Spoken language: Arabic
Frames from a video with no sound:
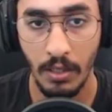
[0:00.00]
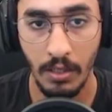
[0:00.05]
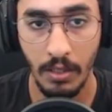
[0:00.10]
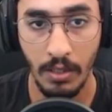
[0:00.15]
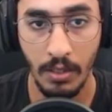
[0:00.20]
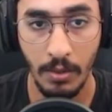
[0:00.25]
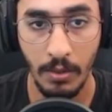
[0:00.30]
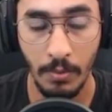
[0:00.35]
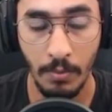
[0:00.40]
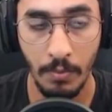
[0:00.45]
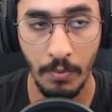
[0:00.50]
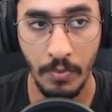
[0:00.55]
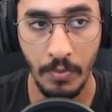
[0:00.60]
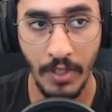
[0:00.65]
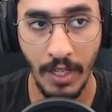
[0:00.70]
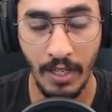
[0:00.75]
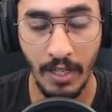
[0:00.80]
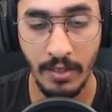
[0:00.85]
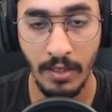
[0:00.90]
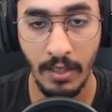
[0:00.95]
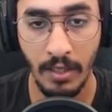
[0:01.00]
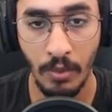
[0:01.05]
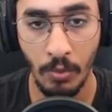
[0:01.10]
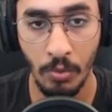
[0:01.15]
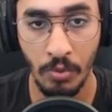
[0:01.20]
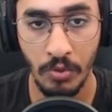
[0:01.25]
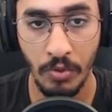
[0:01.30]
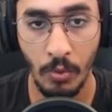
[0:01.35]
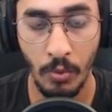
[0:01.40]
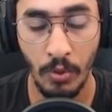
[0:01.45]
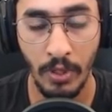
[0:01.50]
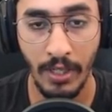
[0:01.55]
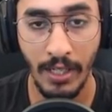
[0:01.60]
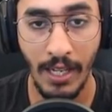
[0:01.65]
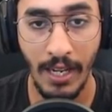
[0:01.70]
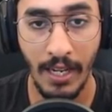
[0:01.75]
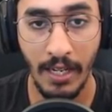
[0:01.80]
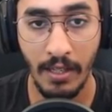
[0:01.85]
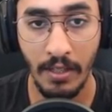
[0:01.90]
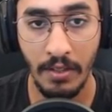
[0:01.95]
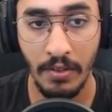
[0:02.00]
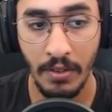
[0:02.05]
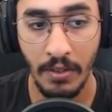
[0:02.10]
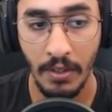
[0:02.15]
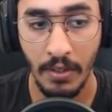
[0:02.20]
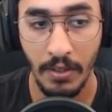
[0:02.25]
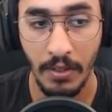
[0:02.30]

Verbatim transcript: آه، بشكل سريع واسطوري لكن